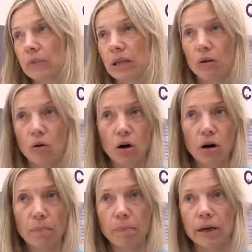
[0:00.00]

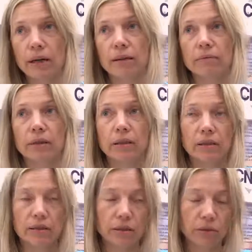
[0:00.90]
dell'Europa,
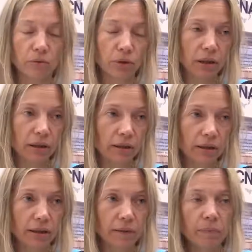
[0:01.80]
degli Stati
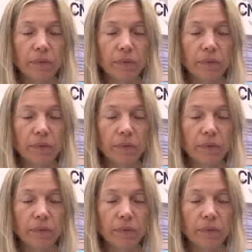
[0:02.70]
Uniti,